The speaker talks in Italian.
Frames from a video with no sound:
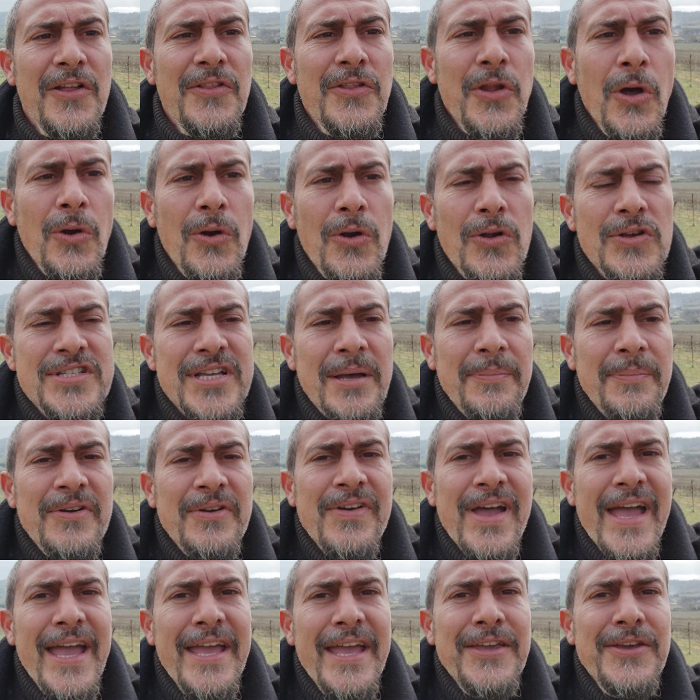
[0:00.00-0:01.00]
Non lo
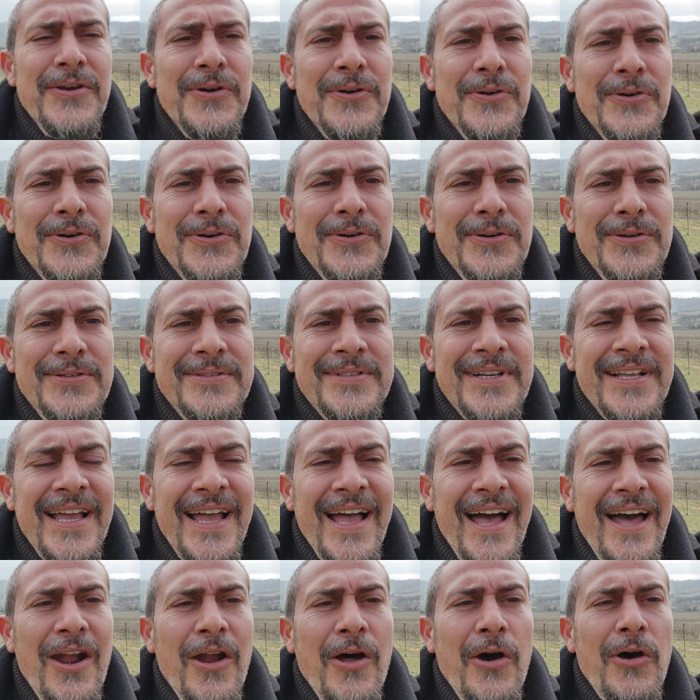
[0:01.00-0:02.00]
sapevo io!
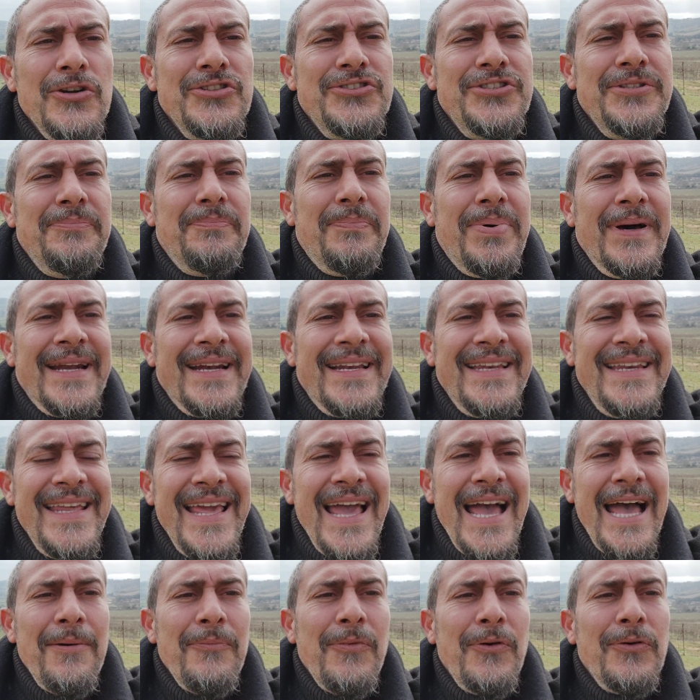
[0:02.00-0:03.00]
Allora, oggi
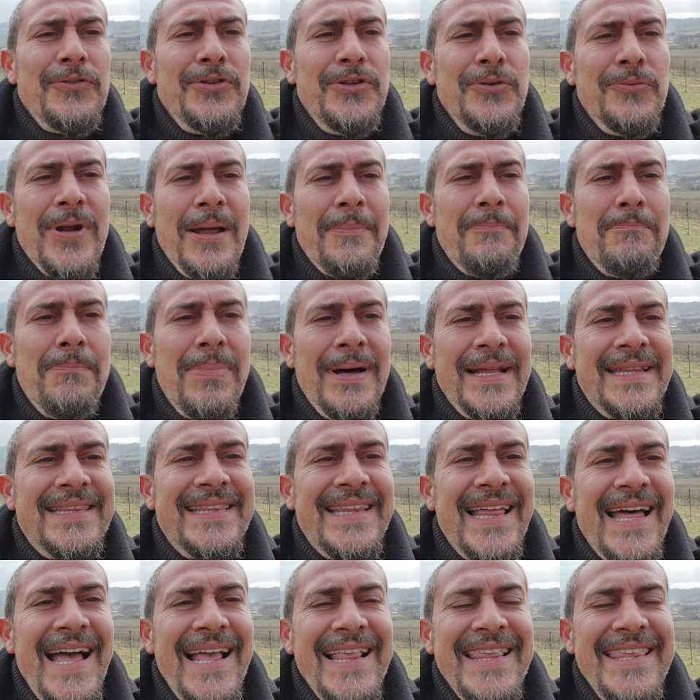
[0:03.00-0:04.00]
parliamo di una
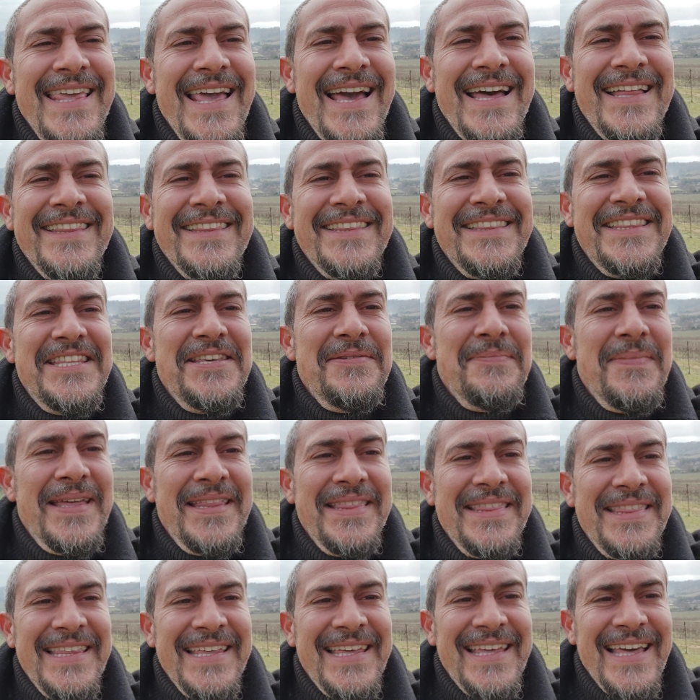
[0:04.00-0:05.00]
battaglia
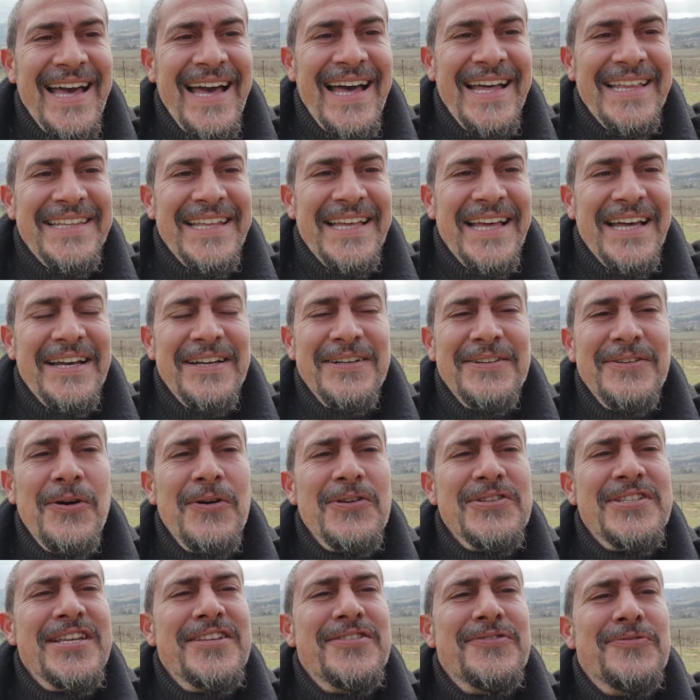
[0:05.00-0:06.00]
dimenticata.
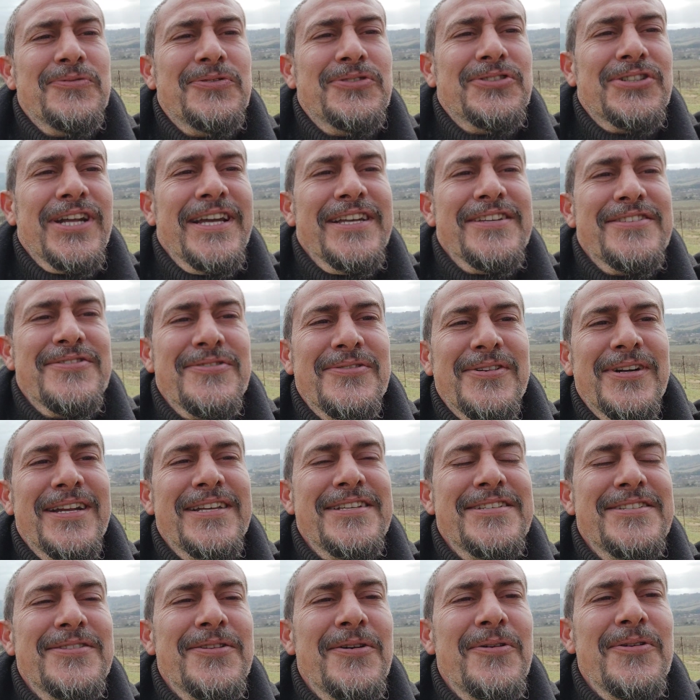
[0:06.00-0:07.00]
Cosa è successo
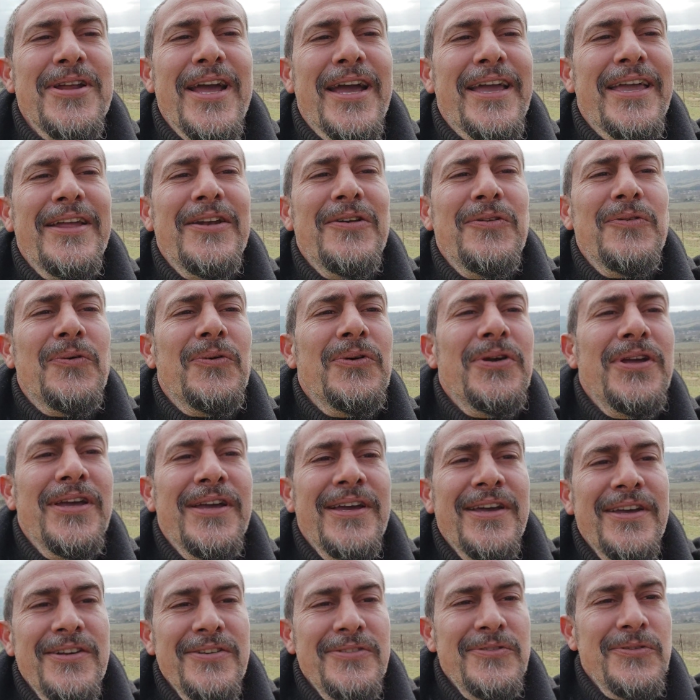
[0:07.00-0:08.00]
nella storia che noi
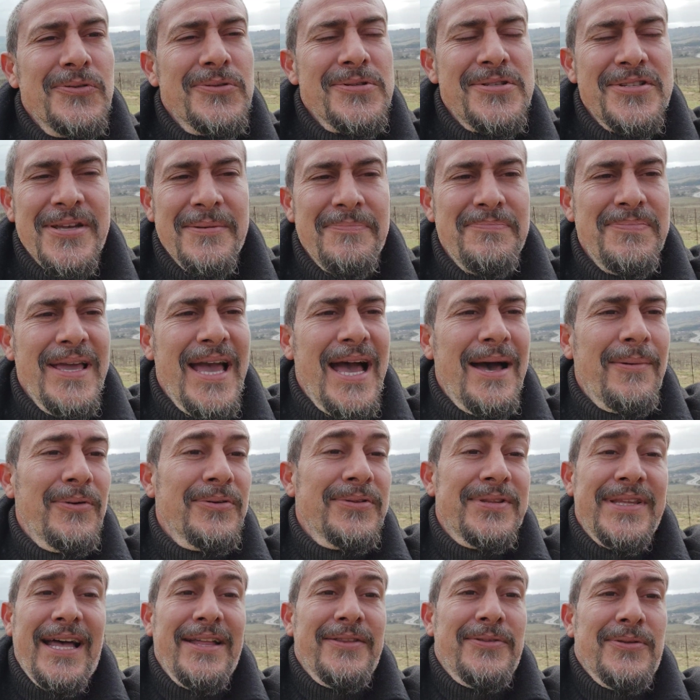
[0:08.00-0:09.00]
non sappiamo?
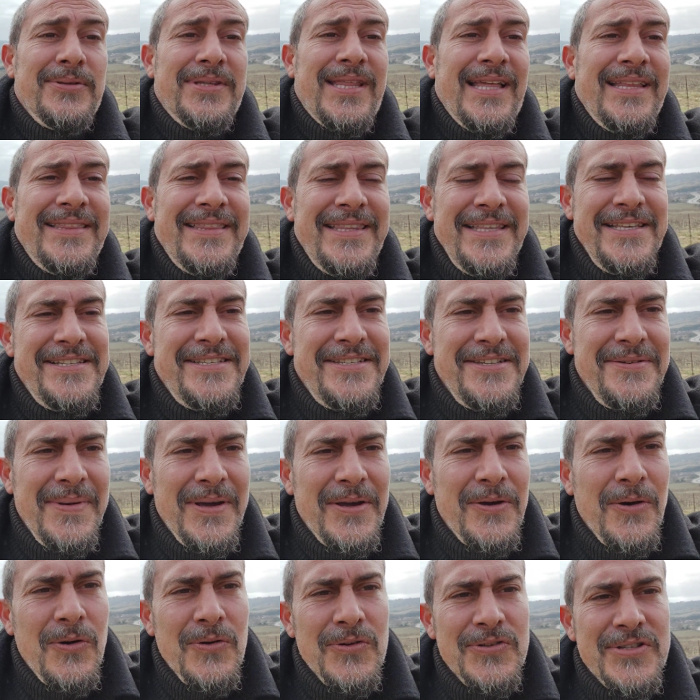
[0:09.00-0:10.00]
Tanto,
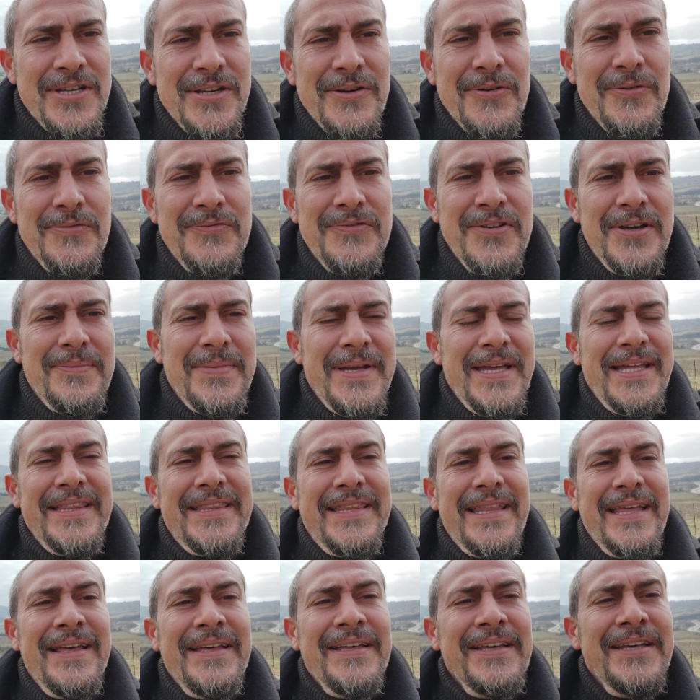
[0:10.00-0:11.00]
tantissime cose,
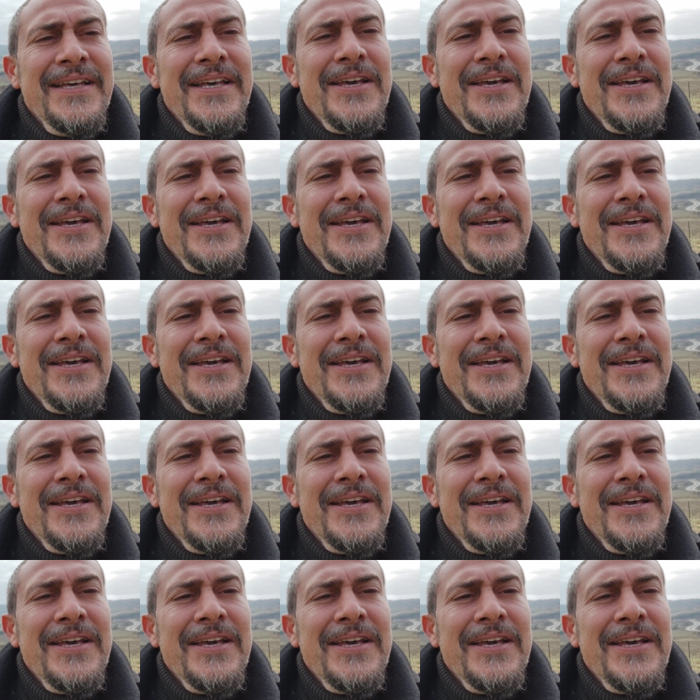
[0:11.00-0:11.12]
ovviamente.